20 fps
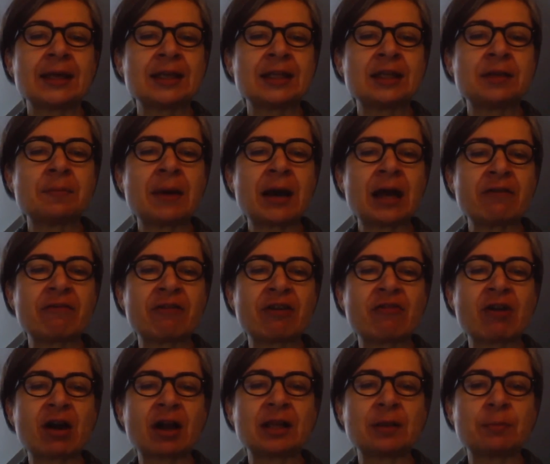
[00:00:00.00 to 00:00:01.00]
Iqbal va
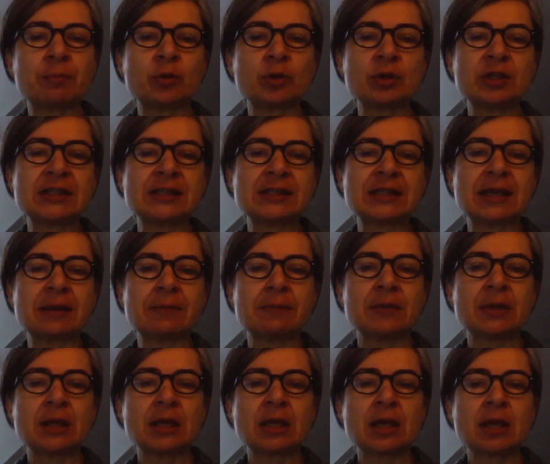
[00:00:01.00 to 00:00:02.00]
voir les policiers.
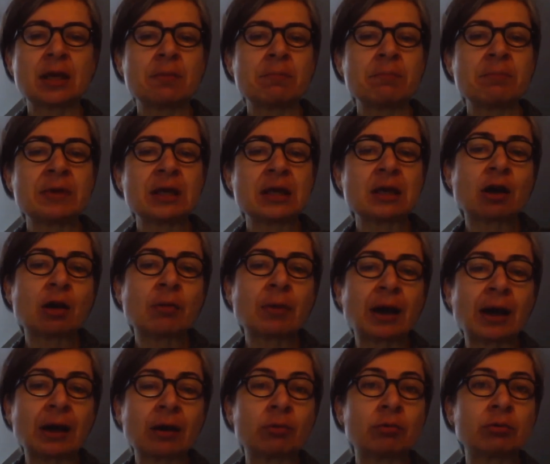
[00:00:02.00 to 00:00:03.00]
Mais comme
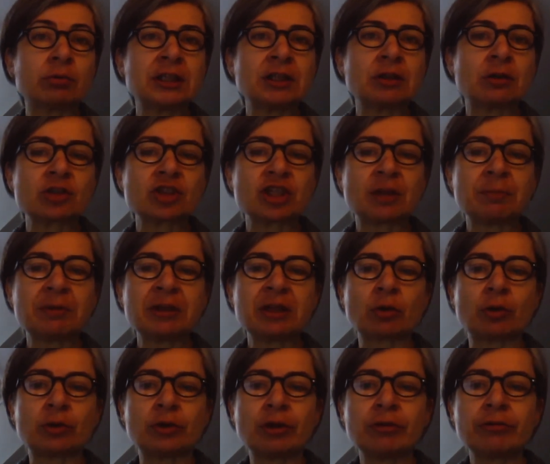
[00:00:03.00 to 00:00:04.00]
raconté dans le
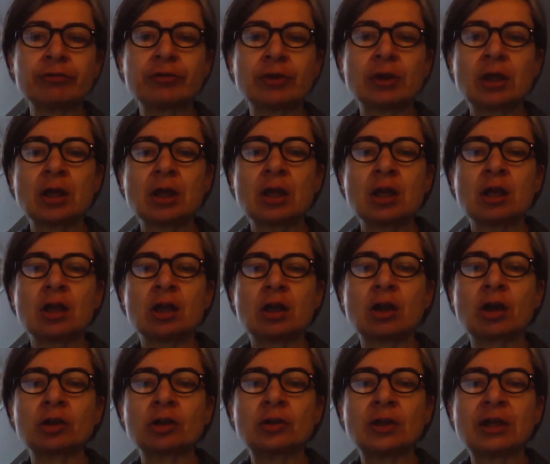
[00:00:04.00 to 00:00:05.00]
chapitre 9,
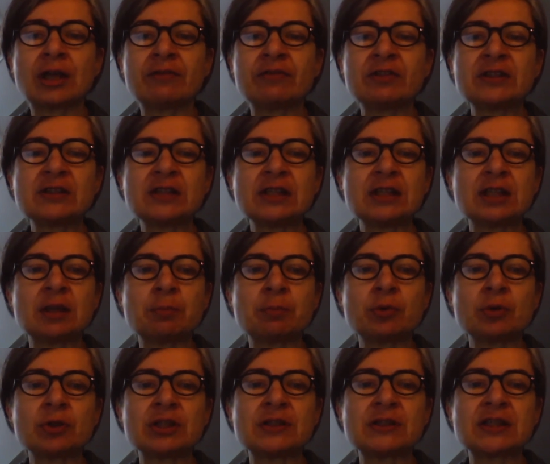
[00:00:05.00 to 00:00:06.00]
lors de la visite des
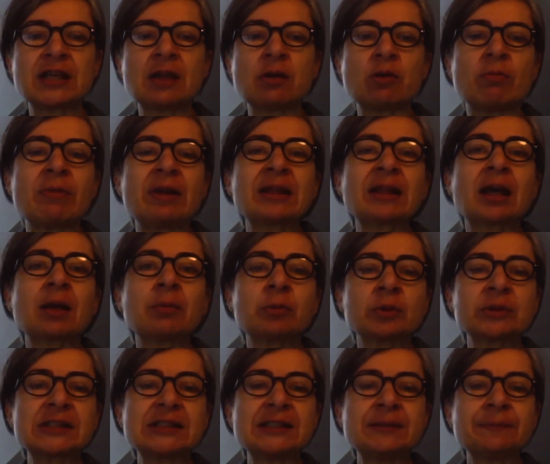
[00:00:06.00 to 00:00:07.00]
policiers, le maître a
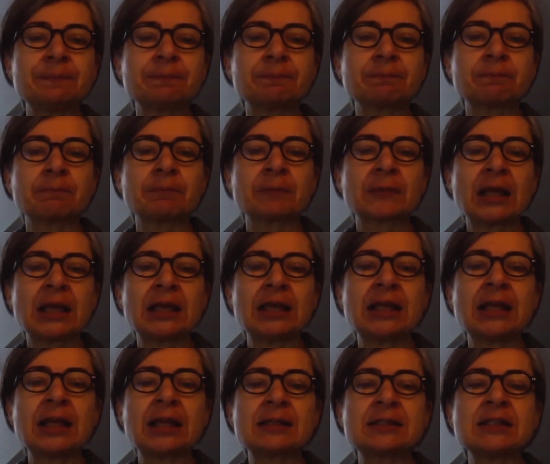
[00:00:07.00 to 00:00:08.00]
menti.
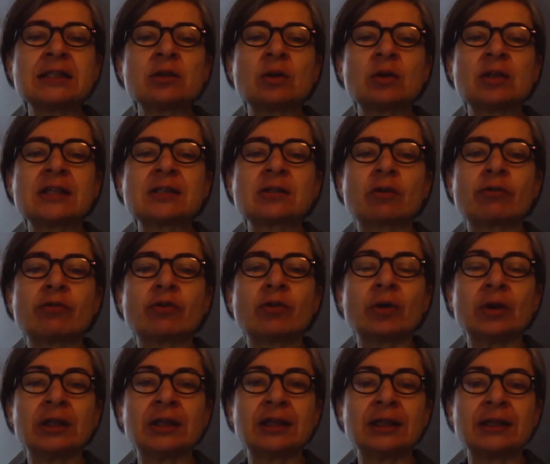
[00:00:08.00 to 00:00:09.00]
Il a dit que les
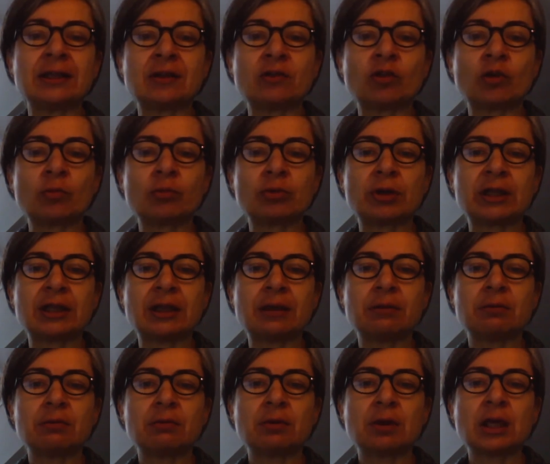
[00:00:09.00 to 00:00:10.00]
enfants étaient les employés.
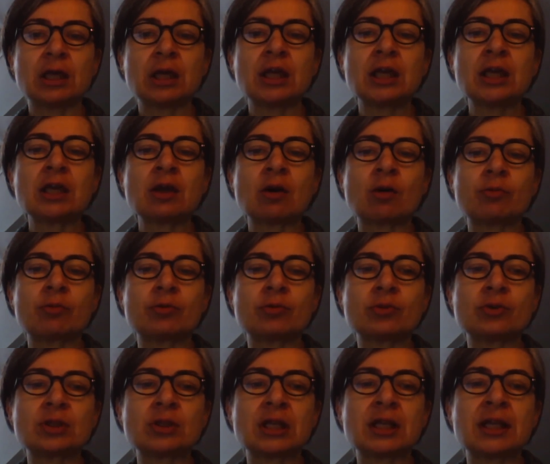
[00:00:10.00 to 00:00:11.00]
Et en
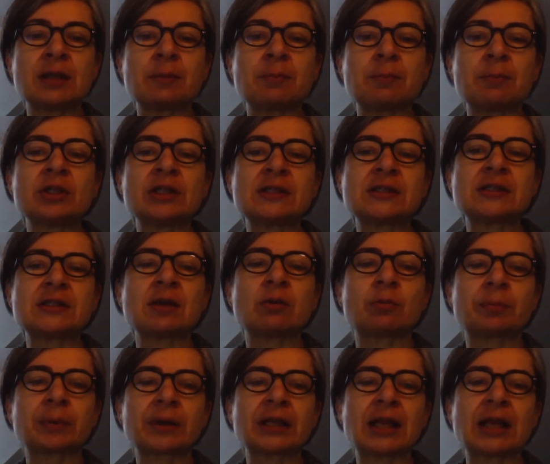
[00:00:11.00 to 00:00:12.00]
plus, les policiers
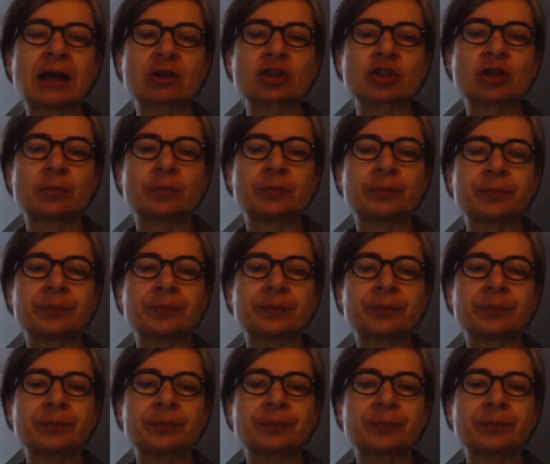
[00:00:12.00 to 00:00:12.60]
ont pris l'argent.